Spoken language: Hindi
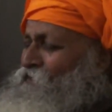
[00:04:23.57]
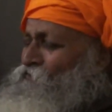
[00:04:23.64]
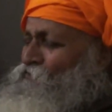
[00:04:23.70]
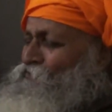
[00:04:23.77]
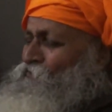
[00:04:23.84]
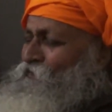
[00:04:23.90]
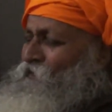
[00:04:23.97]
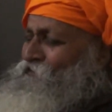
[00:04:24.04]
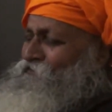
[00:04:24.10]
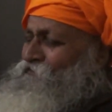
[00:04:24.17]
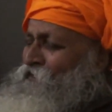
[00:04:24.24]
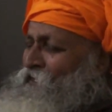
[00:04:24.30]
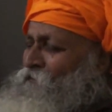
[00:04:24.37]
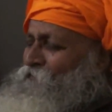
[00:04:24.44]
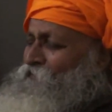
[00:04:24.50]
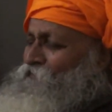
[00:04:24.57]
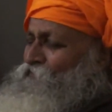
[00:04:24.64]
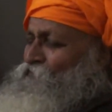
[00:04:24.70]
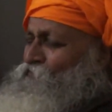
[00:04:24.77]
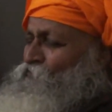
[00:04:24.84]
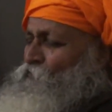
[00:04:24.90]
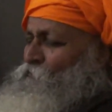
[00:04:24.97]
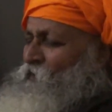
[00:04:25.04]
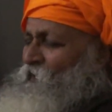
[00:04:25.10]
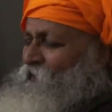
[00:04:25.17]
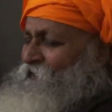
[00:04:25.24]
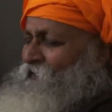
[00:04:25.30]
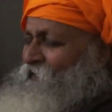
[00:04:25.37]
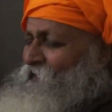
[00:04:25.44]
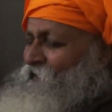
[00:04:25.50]
गुरु ग्रंथ साहब की जो
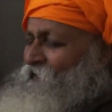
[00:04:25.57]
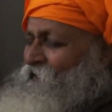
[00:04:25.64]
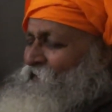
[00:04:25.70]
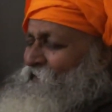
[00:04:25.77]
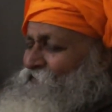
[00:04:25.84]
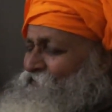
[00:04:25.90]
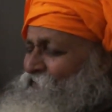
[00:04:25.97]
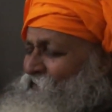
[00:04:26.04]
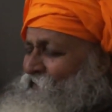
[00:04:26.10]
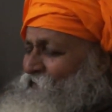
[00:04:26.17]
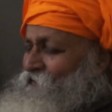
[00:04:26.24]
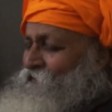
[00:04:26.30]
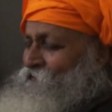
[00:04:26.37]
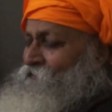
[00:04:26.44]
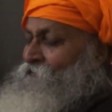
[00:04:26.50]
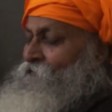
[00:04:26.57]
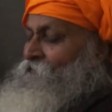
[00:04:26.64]
गुरबाणी है एक से लेकर